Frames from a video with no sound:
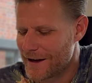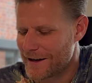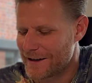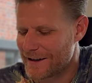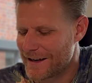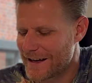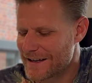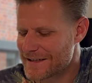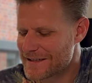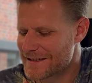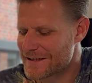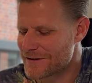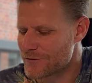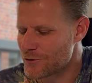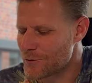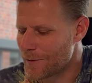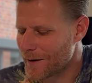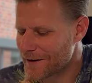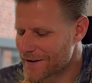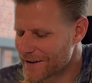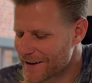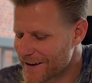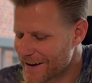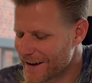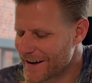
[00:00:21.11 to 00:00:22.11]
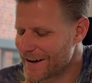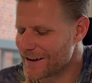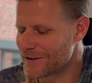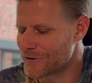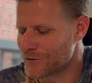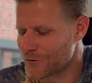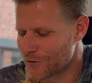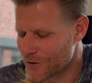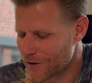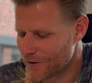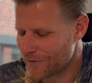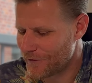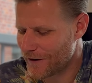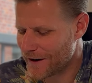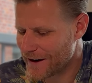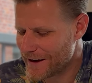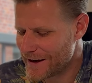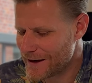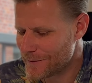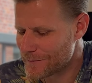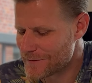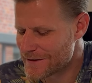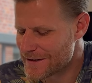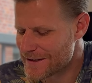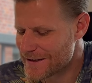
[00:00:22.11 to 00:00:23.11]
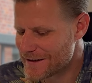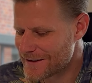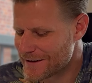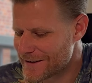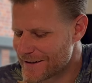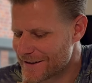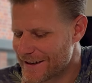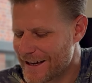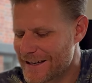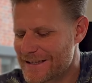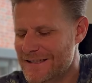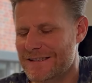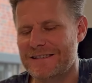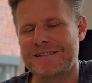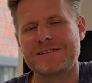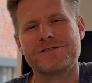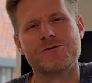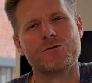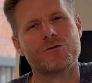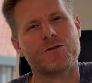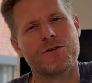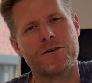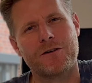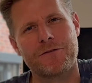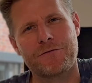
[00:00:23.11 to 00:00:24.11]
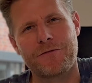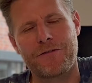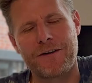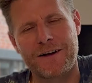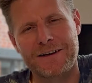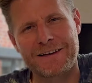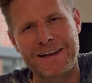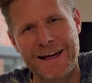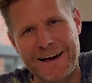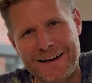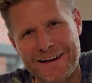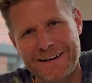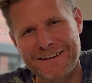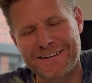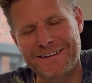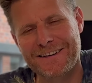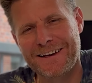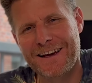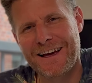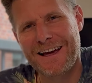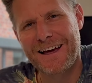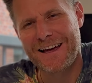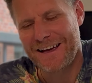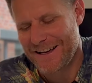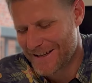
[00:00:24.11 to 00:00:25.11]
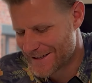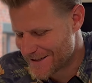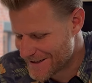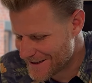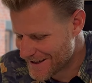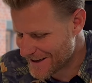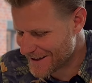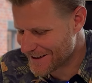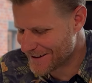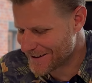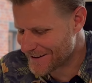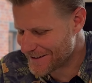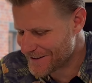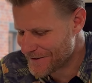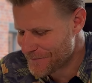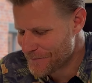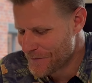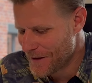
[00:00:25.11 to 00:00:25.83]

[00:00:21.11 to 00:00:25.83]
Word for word: dessen Übertretungen vergeben sind, dessen Sünden verdeckt sind.